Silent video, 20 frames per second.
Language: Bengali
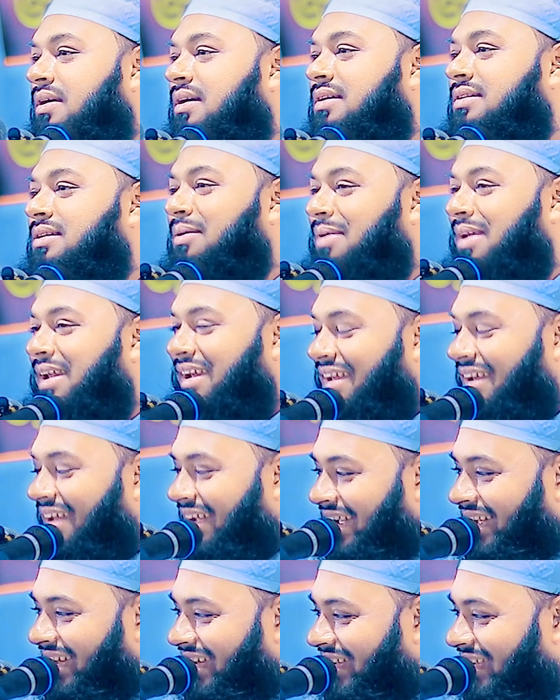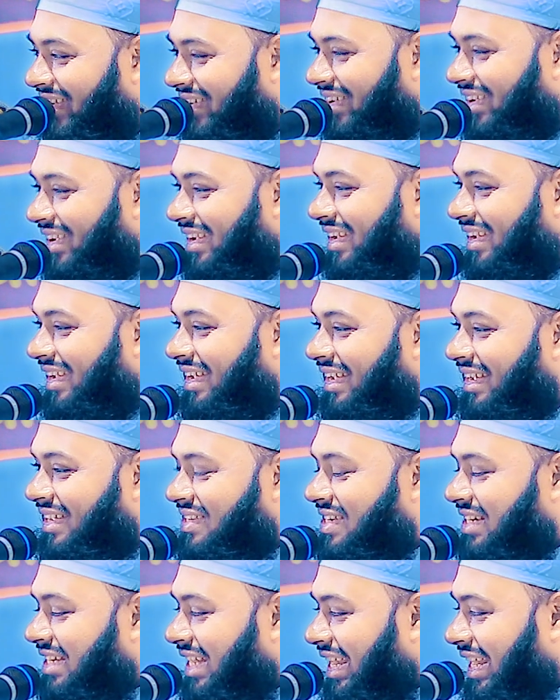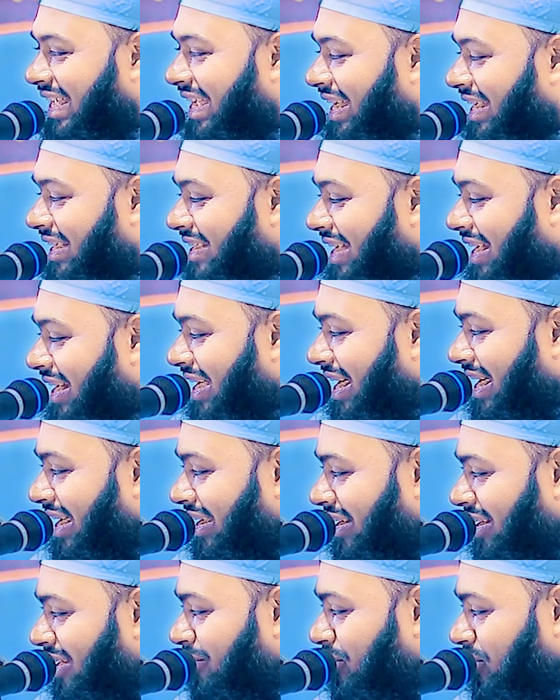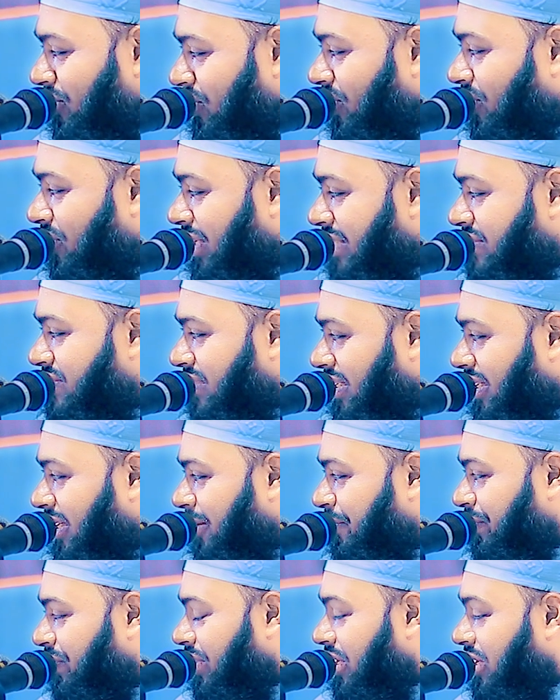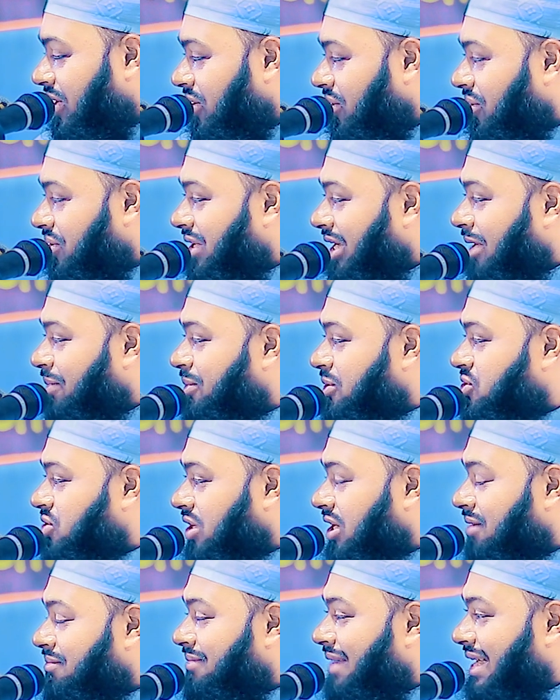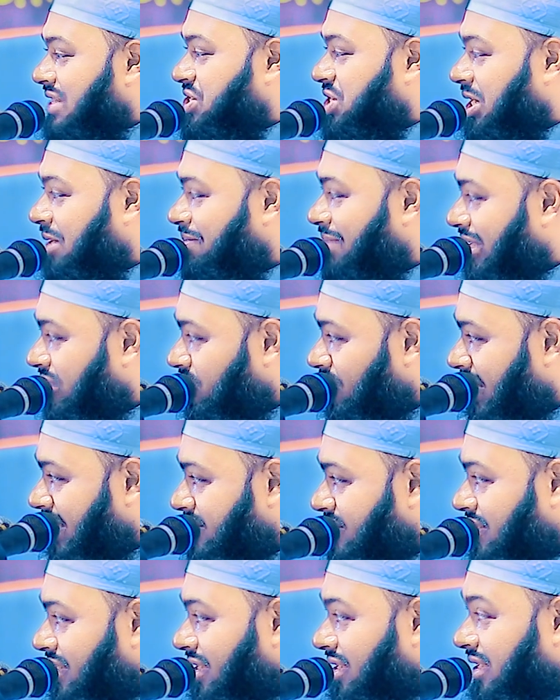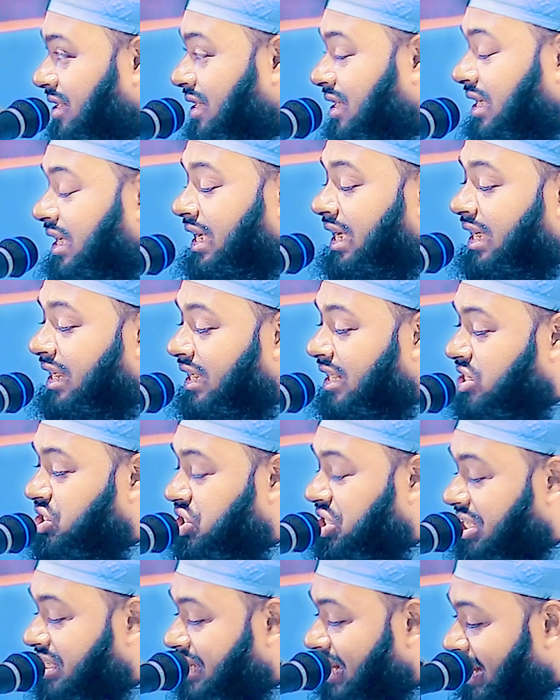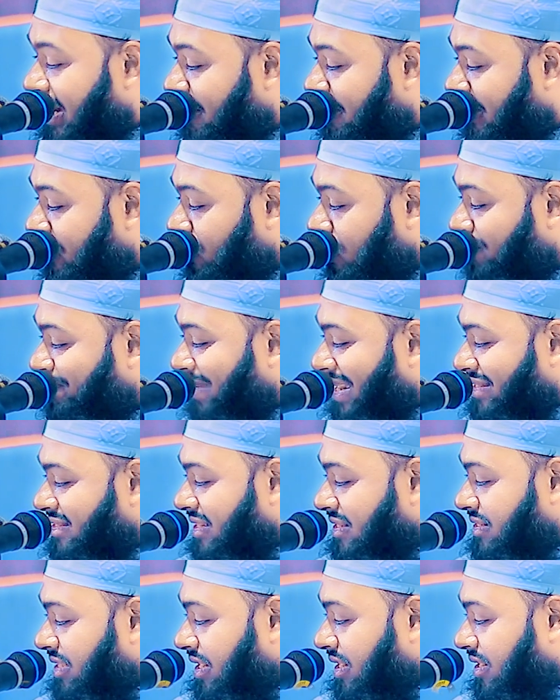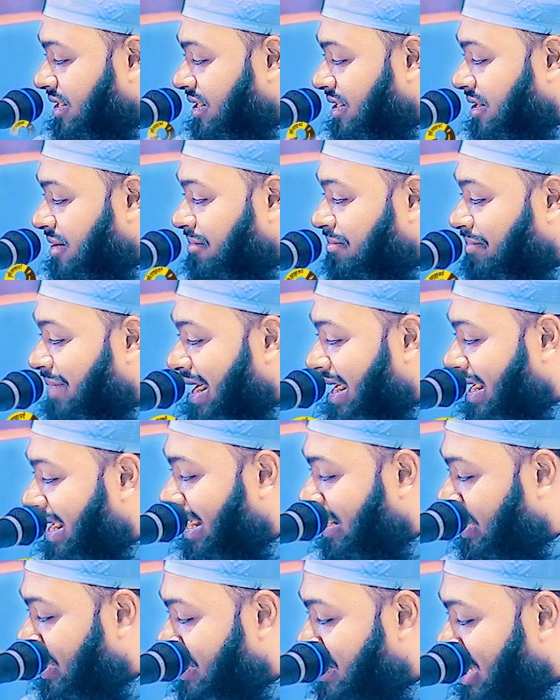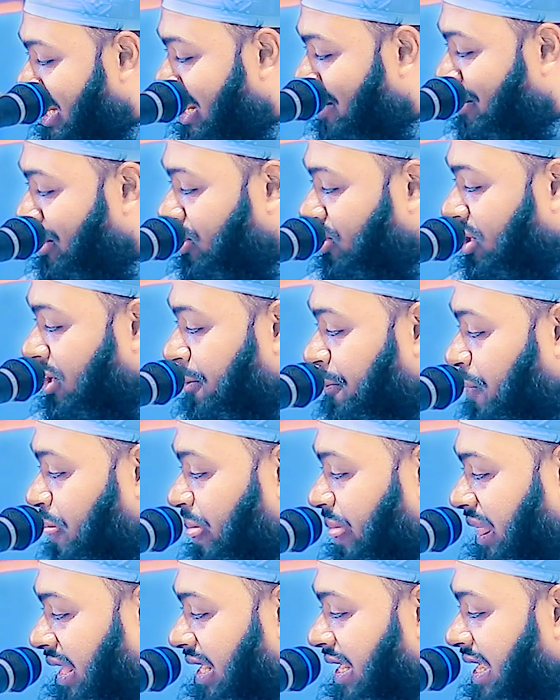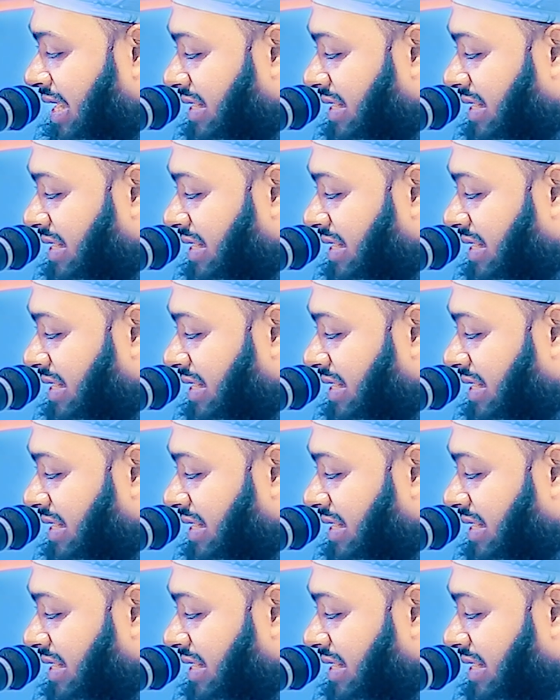কথা বলেন না কেন যেটার কিন্টার গার্ডেনে ভর্তি করেছে ওটার পিছনে মাসিক বেতন আছে ইংলিশ টিচারের বেতন পাঁচ হাজার বাংলা টিচারের বেতন তিন